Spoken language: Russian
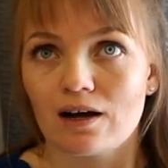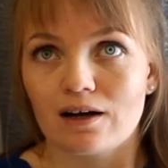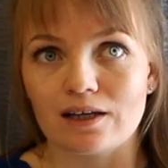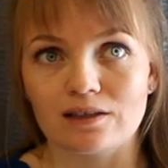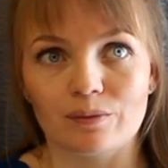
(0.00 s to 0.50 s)

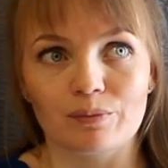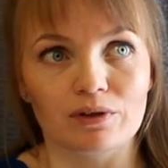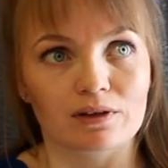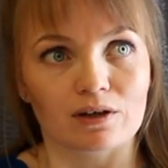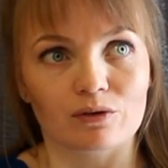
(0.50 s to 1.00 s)
Это
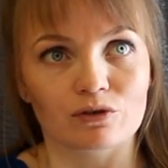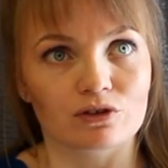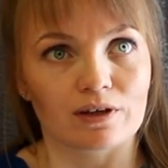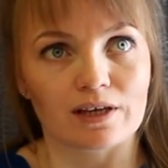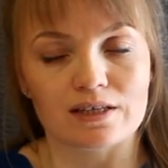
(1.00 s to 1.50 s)
был
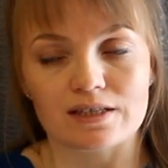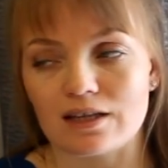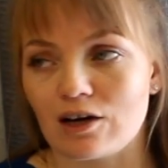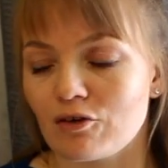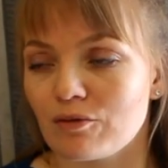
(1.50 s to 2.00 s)
какой-то, я не
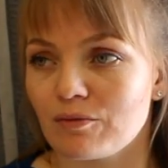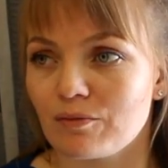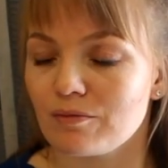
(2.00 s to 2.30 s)
знаю,